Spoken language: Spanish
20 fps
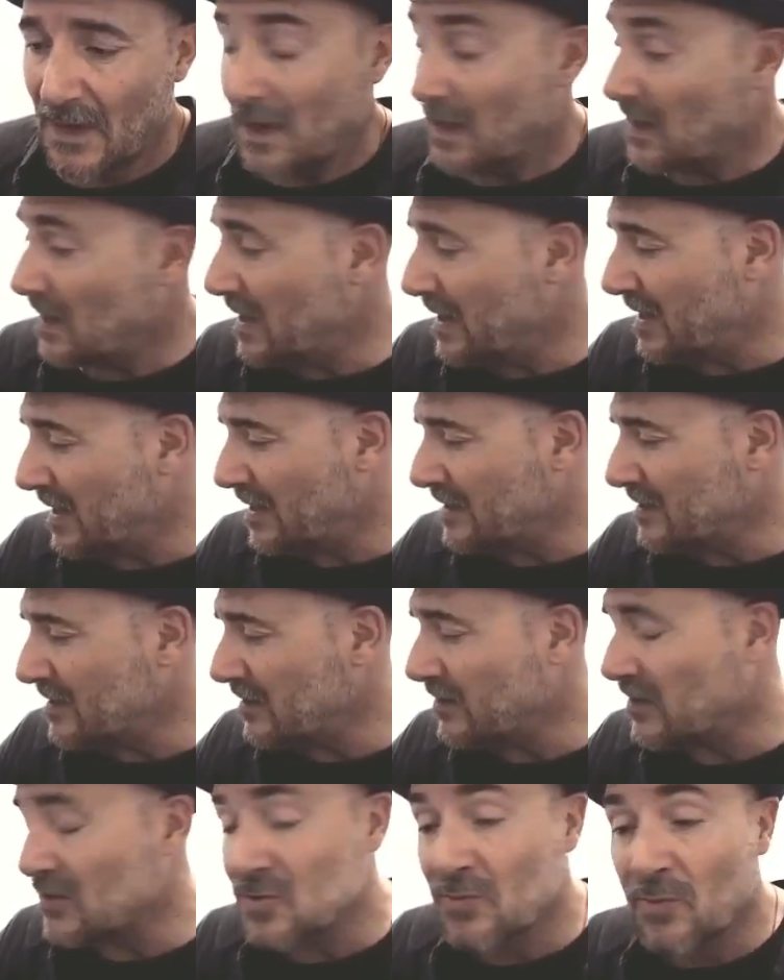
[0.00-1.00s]
El
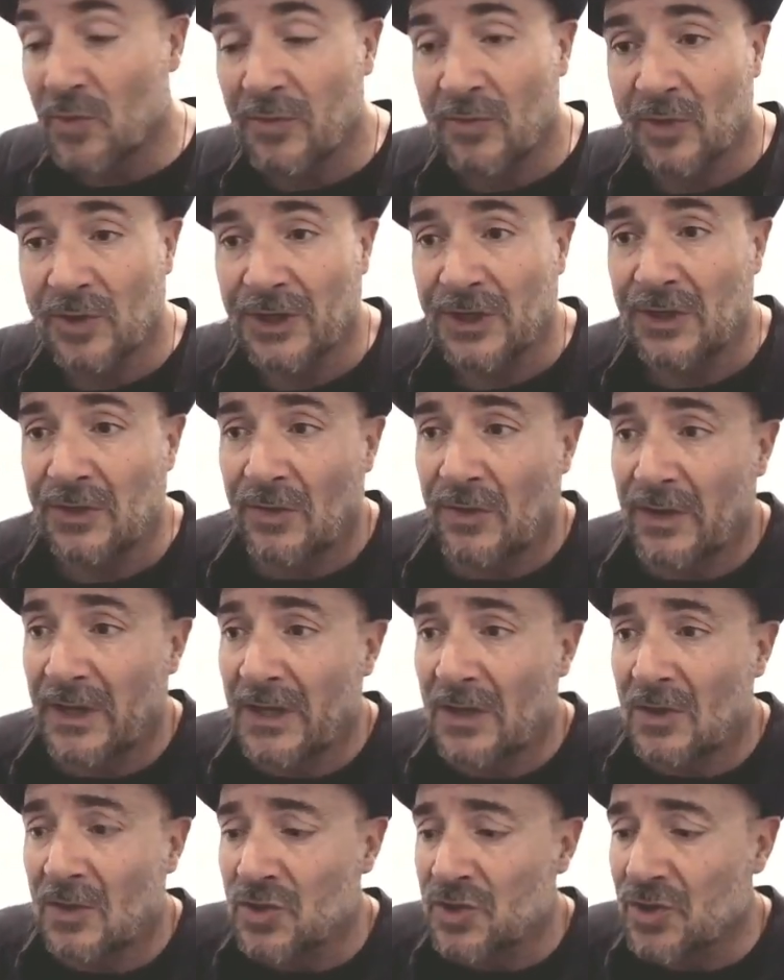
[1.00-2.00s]
inicio es muy bonito,
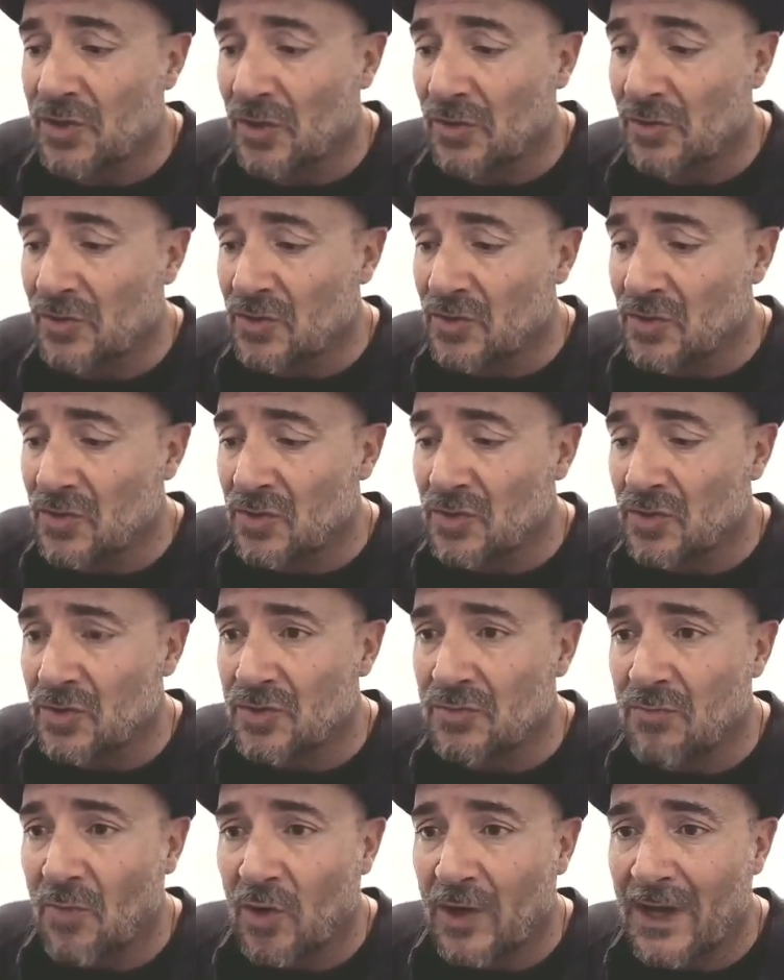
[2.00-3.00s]
¿eh? los tonos
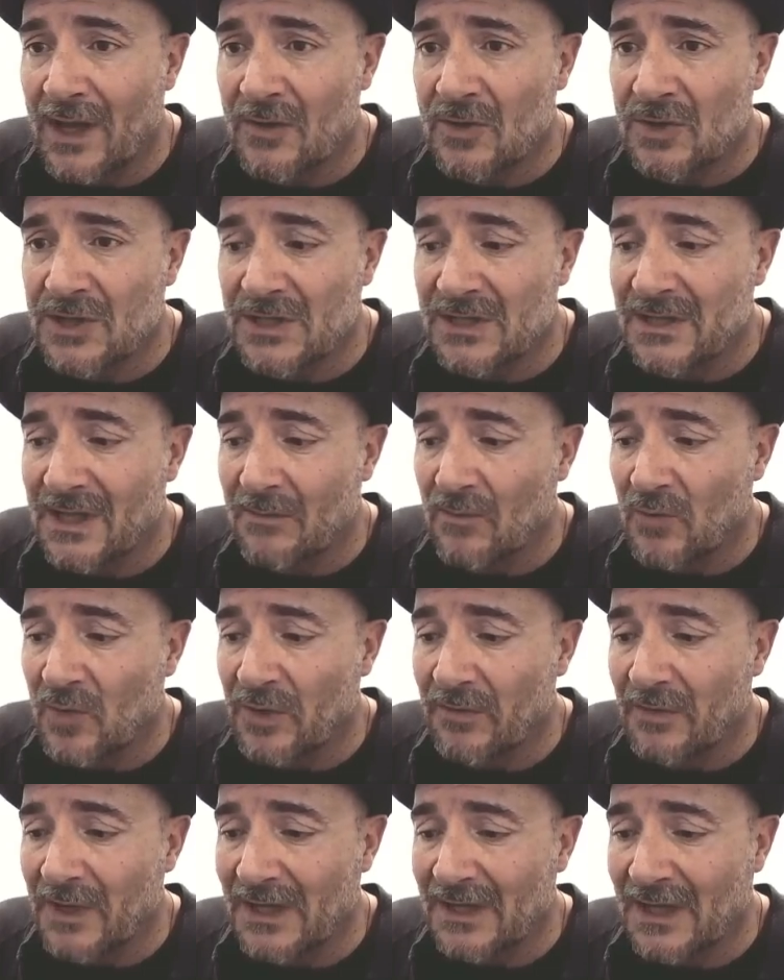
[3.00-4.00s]
morados están muy
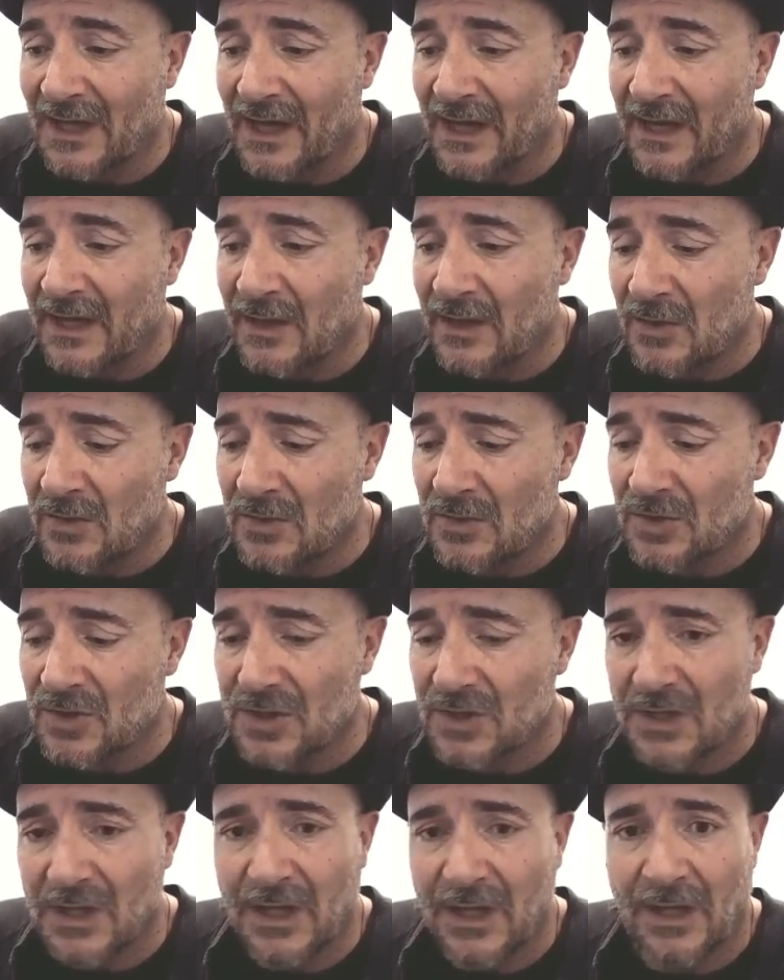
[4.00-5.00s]
bien
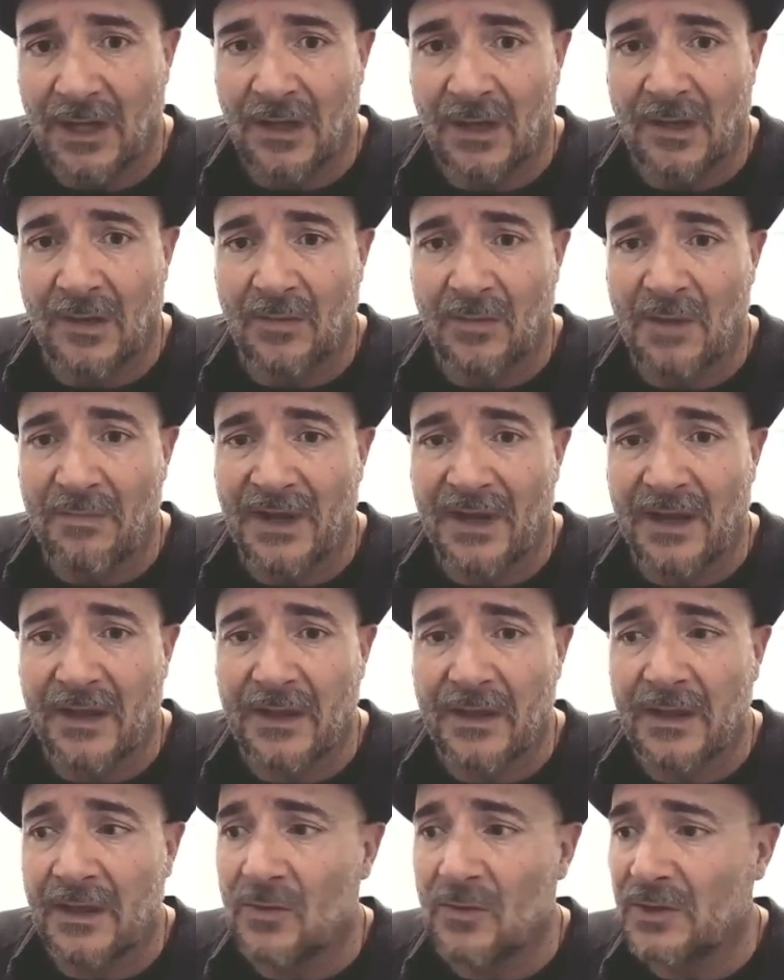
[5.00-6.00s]
elegidos y me
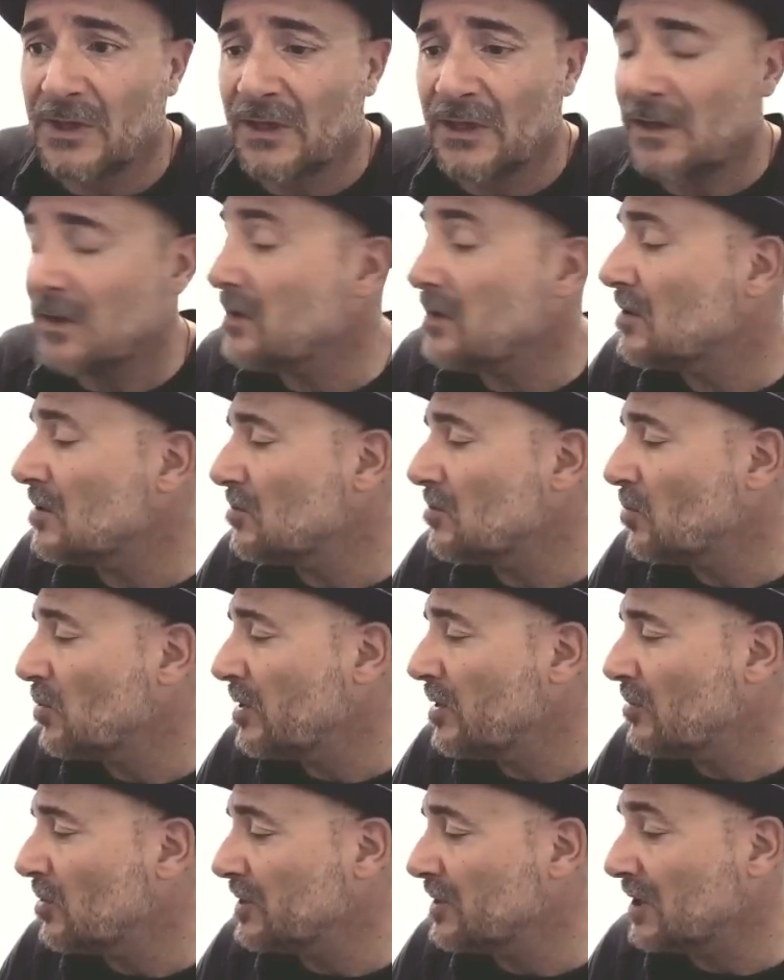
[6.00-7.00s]
parece un inicio muy
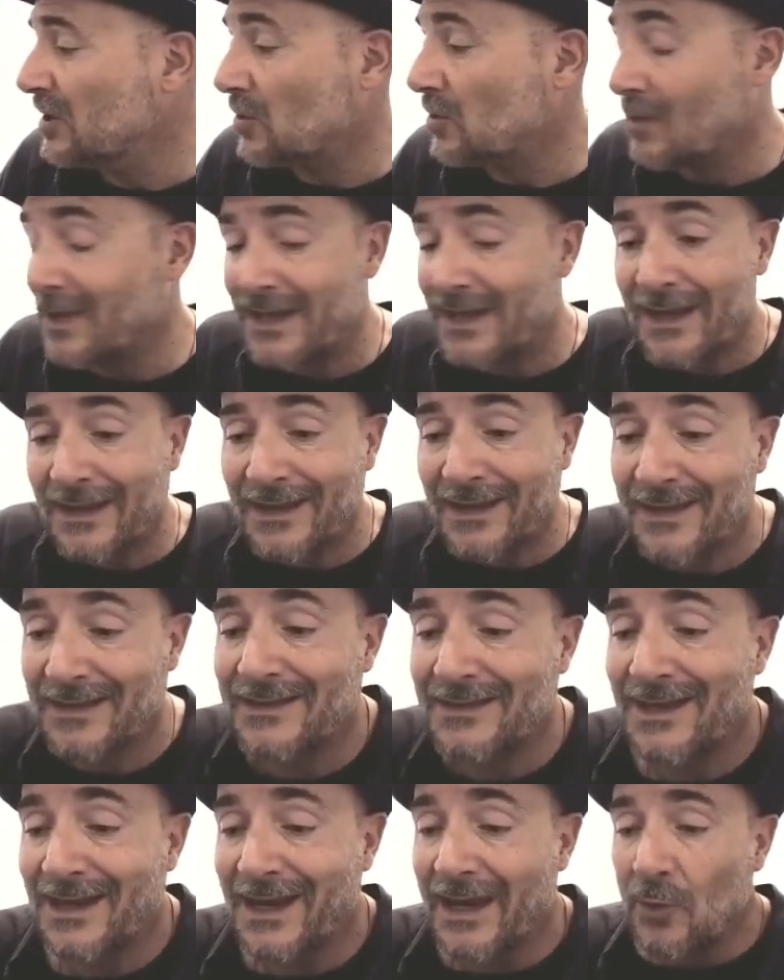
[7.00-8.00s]
bonito. Hay a
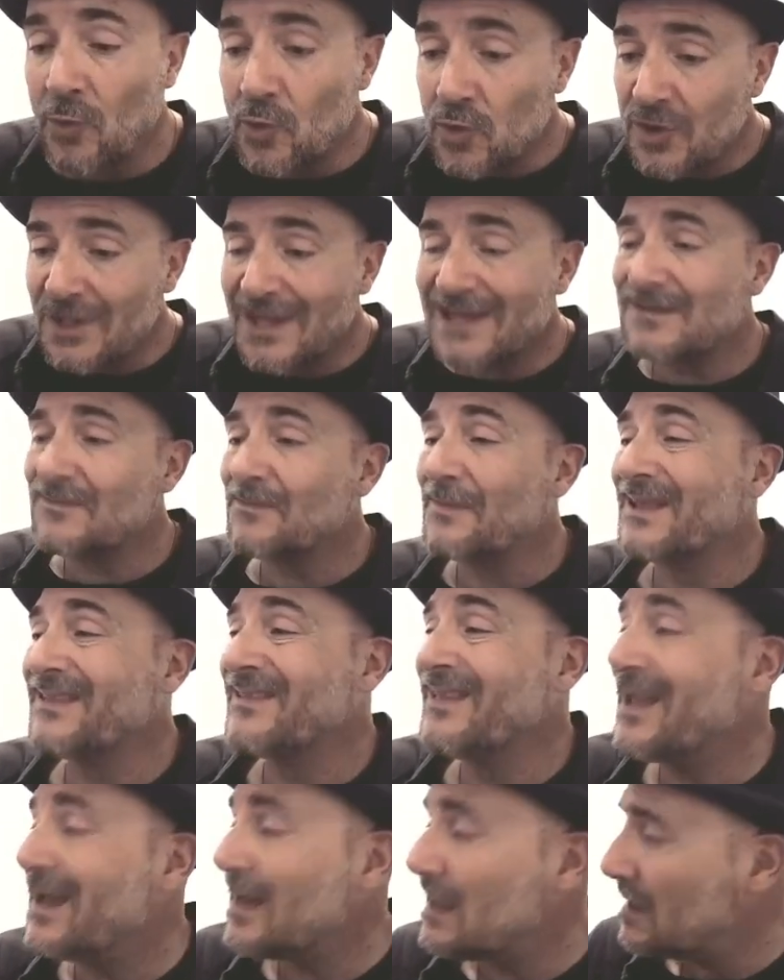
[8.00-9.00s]
quien le gusta
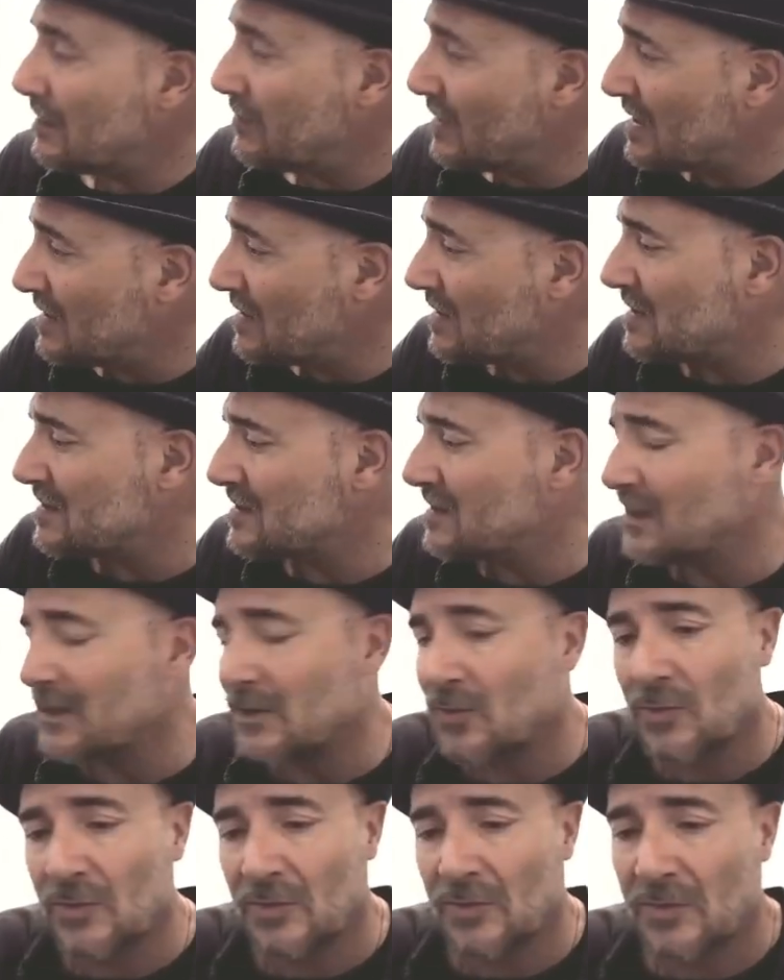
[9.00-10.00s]
especialmente este
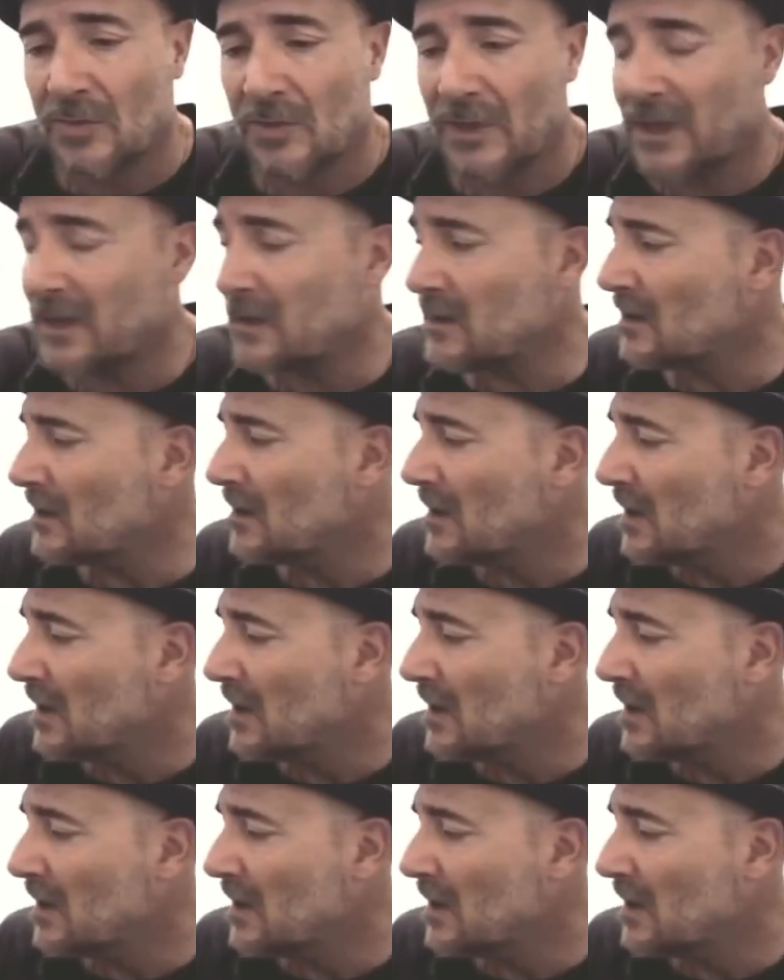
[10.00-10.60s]
tono. ¿eh?